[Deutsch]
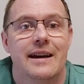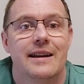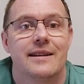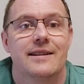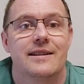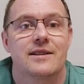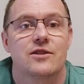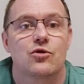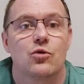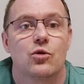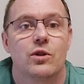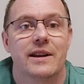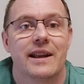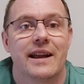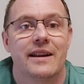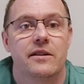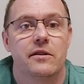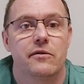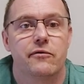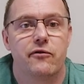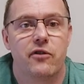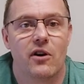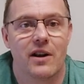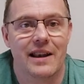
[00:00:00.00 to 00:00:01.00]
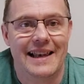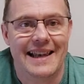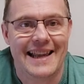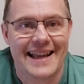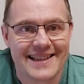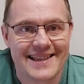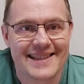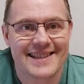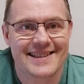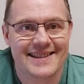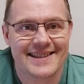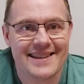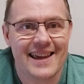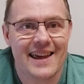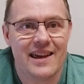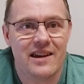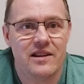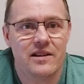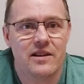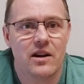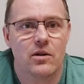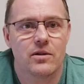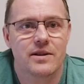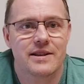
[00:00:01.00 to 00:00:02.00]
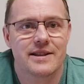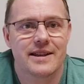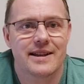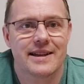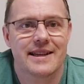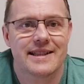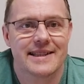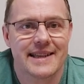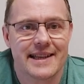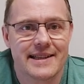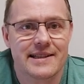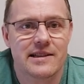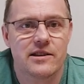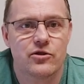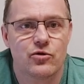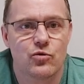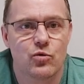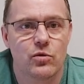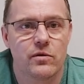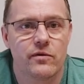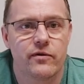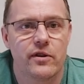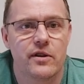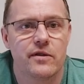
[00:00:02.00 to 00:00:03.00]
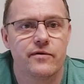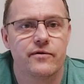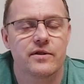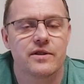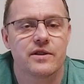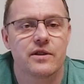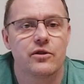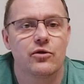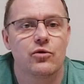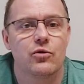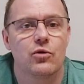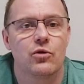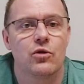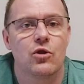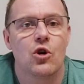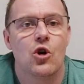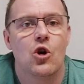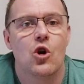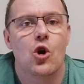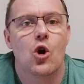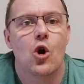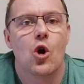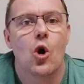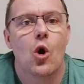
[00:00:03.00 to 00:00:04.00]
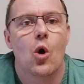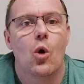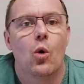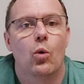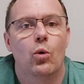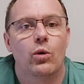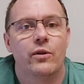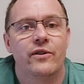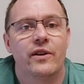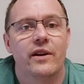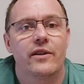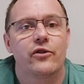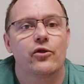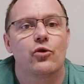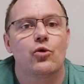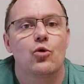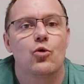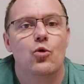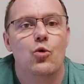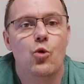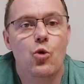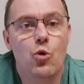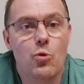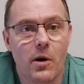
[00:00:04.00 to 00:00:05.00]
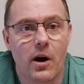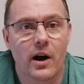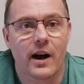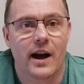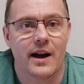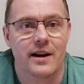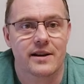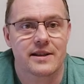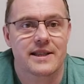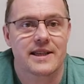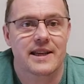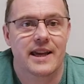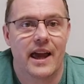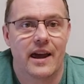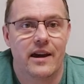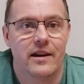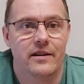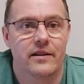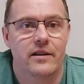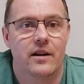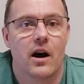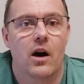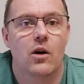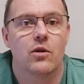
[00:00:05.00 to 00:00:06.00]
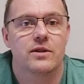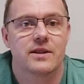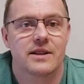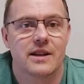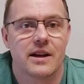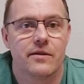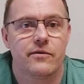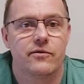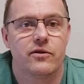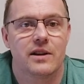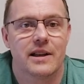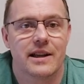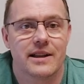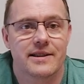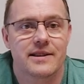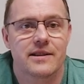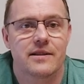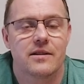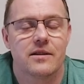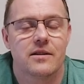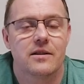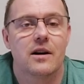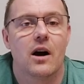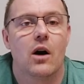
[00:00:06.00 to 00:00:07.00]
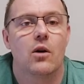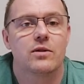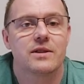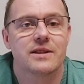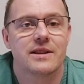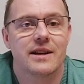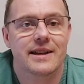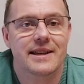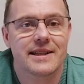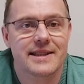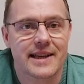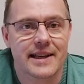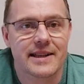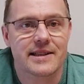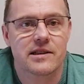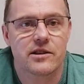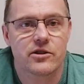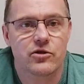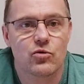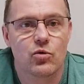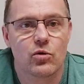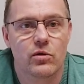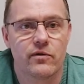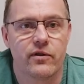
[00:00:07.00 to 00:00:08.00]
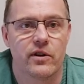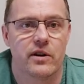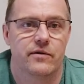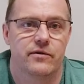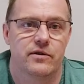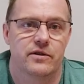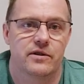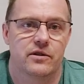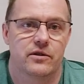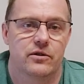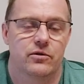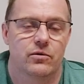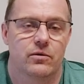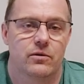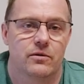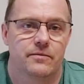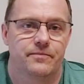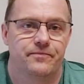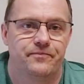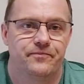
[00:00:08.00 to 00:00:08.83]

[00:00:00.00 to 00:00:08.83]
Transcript: das sogenannte Verletztengeld aus der gesetzlichen Unfallversicherung und das Übergangsgeld aus der, Verletz äh, aus der gesetzlichen Unfallversicherung.